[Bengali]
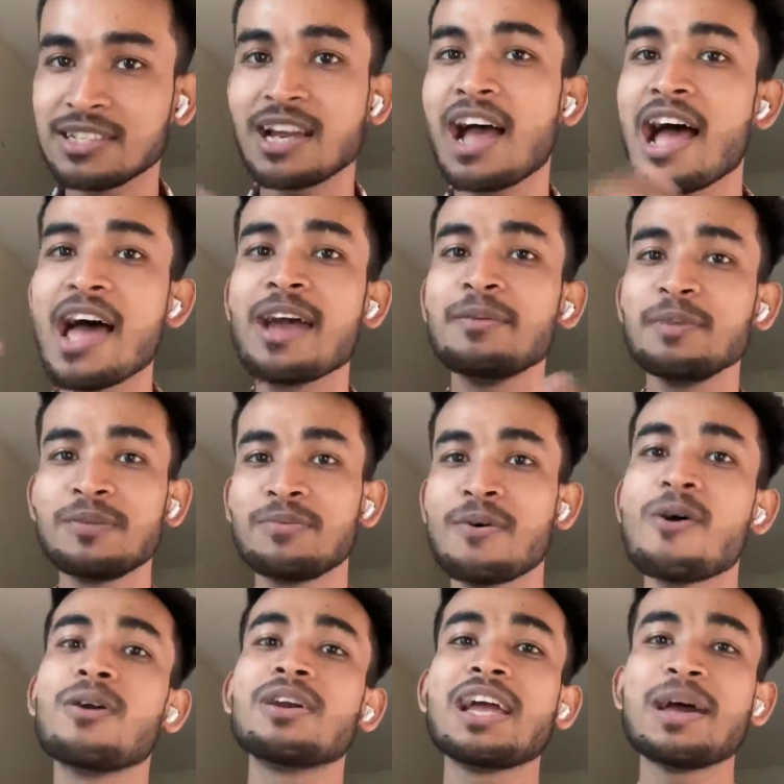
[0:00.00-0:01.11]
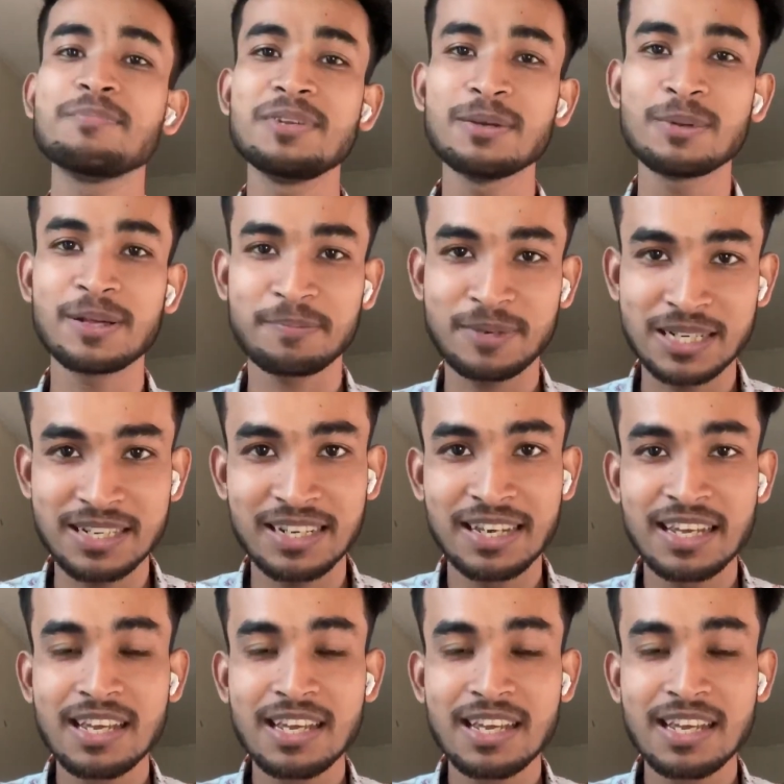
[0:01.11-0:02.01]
যে হায়ার মি ফর অ্যাপ ডেভেলপমেন্ট